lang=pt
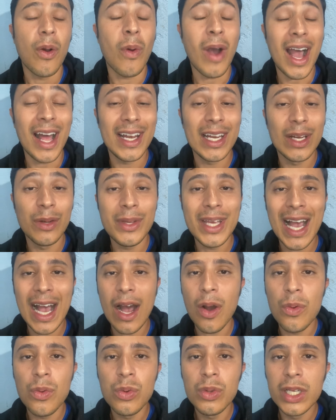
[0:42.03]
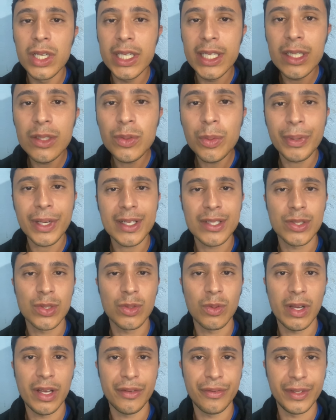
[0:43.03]
Aleluia, algo lindo para a
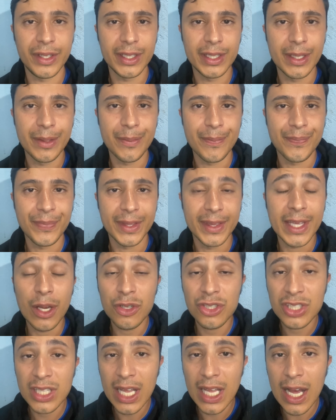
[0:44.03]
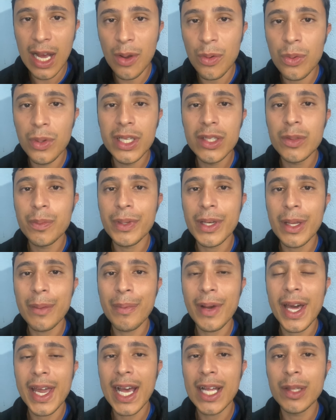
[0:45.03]
sua vida. Deus tem algo lindo
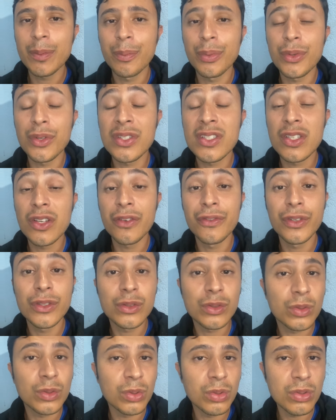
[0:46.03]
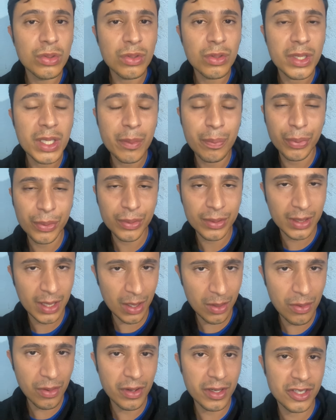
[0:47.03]
preparado para o seu futuro e para o
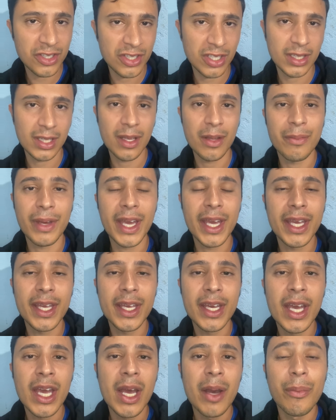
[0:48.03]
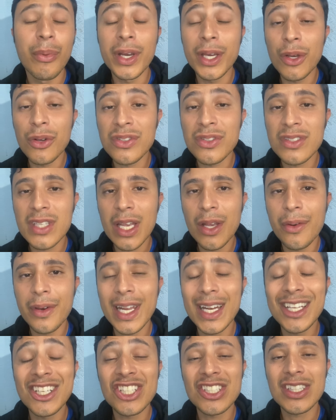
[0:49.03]
teu hoje também, porque o Senhor
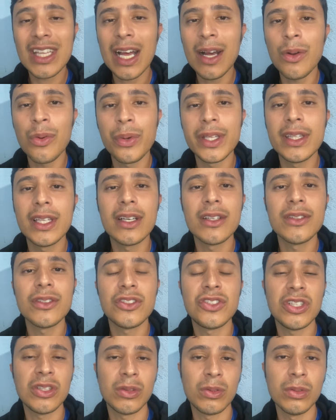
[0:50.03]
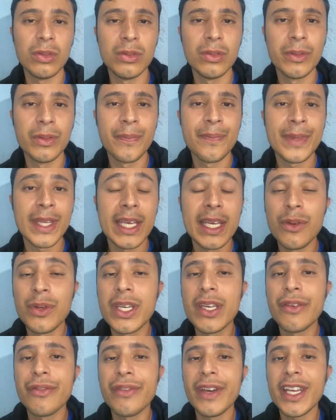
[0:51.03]
ele está cuidando de tudo. E o
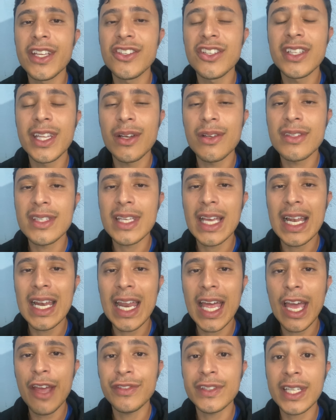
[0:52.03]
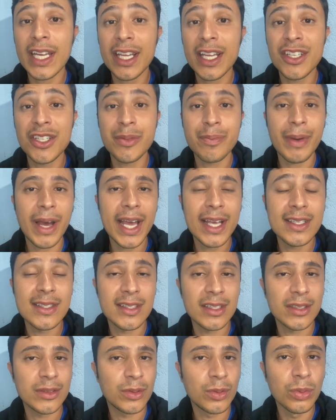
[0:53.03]
que vem de Deus é leve, traz paz
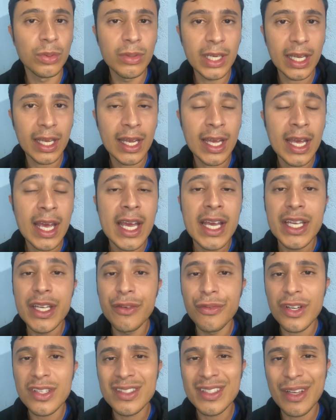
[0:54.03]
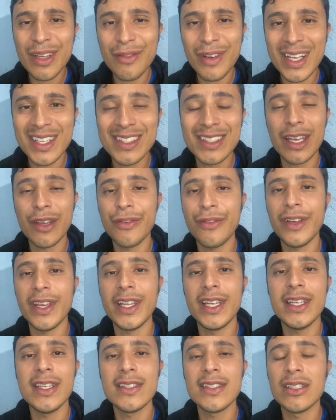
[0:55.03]
e dura, e você vai ser
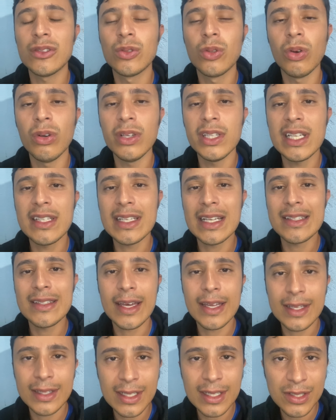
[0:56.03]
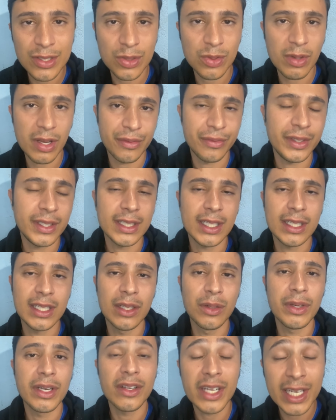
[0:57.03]
feliz em todas as áreas da sua vida.
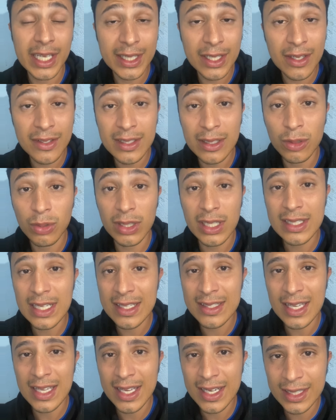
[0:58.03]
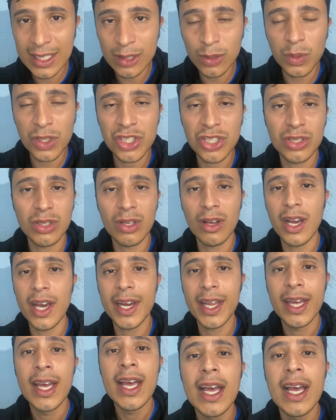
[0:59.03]
Aleluia, glória a Deus, em todas as áreas da tua
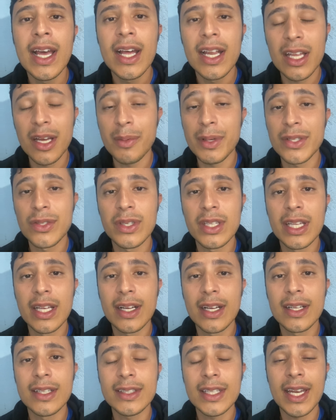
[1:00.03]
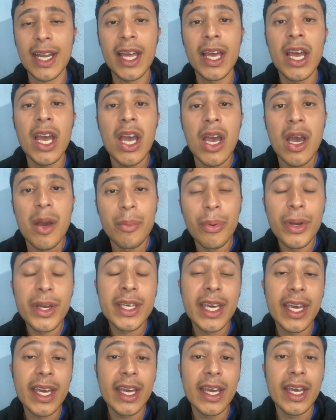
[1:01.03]
história. Alabaçuída cantará
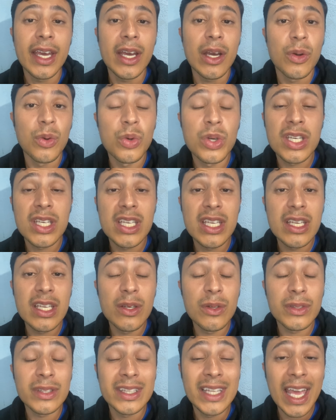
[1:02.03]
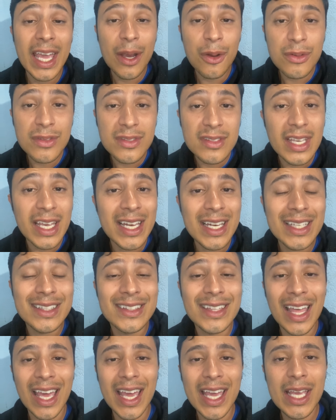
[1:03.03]
porque o Deus ele
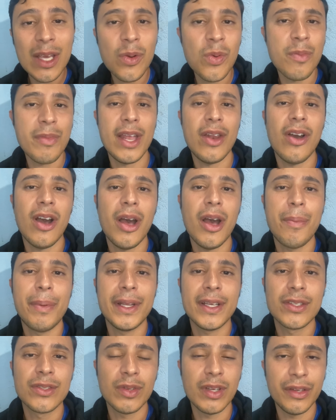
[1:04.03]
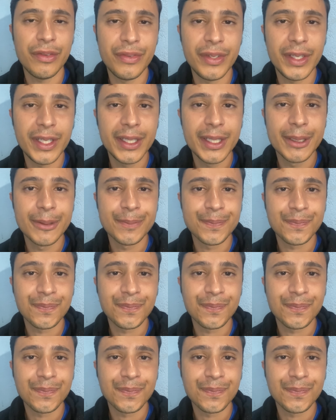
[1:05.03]
tem o melhor para a sua vida.